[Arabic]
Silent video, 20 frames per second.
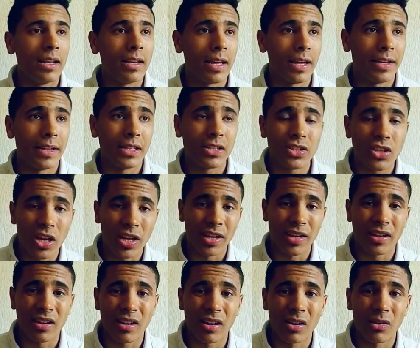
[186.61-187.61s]
يعني
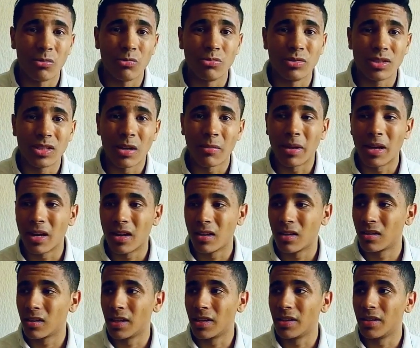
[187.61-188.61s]
الشركه وانت
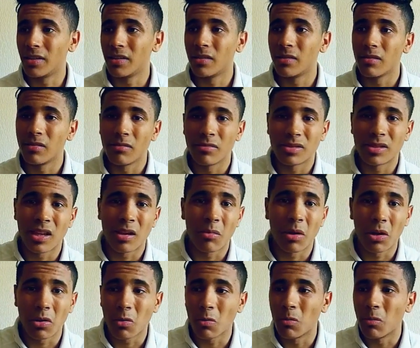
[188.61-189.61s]
مع يعني
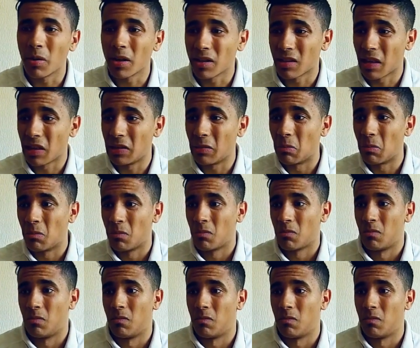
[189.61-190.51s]
السلام عليكم بغيت نخدم